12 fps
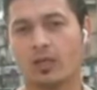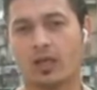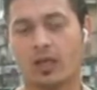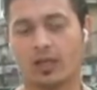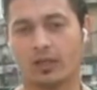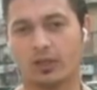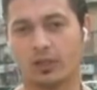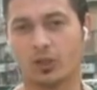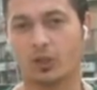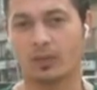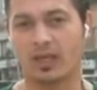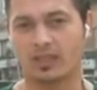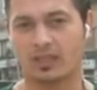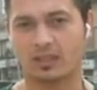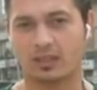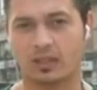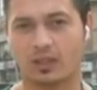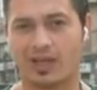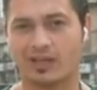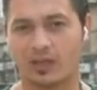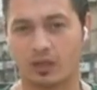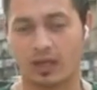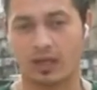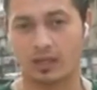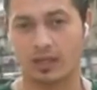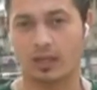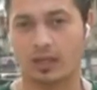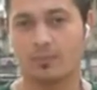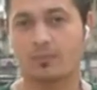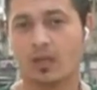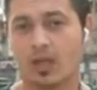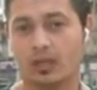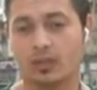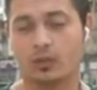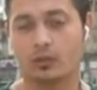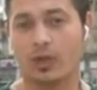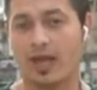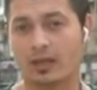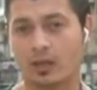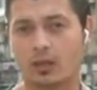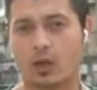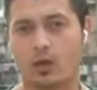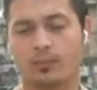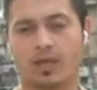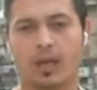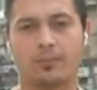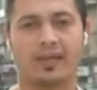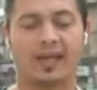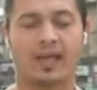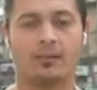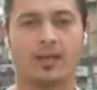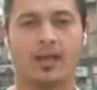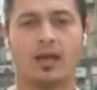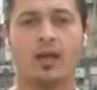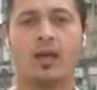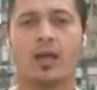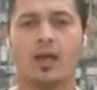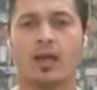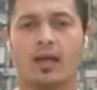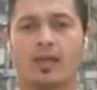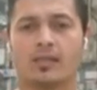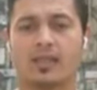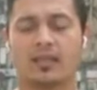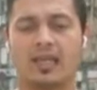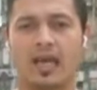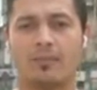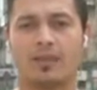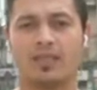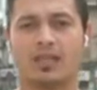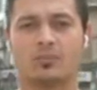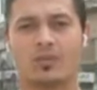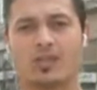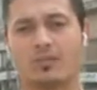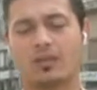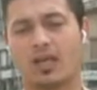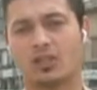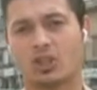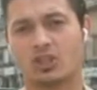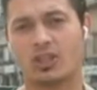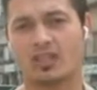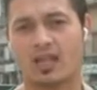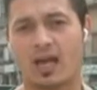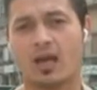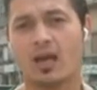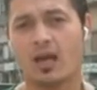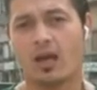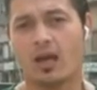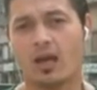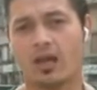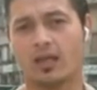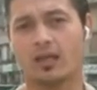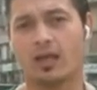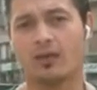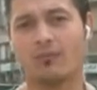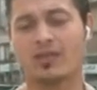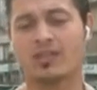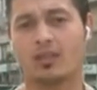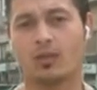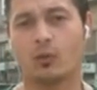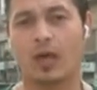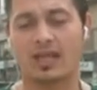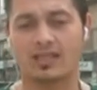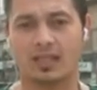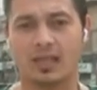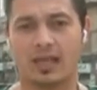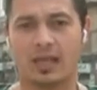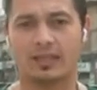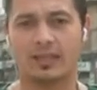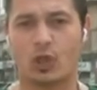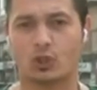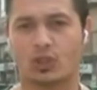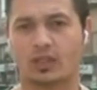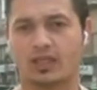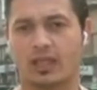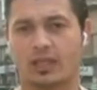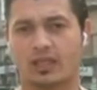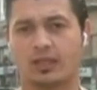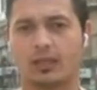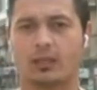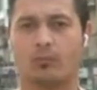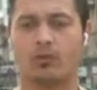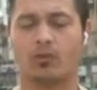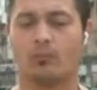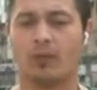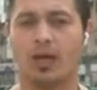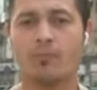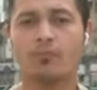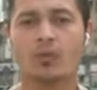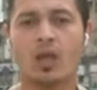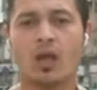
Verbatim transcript: ويرمي السدد ليحققه 100% إذا العمليات مستمرة الجيش يسعى إلى فصل وعزل الأحياء الشرقية ناريا ومن ثم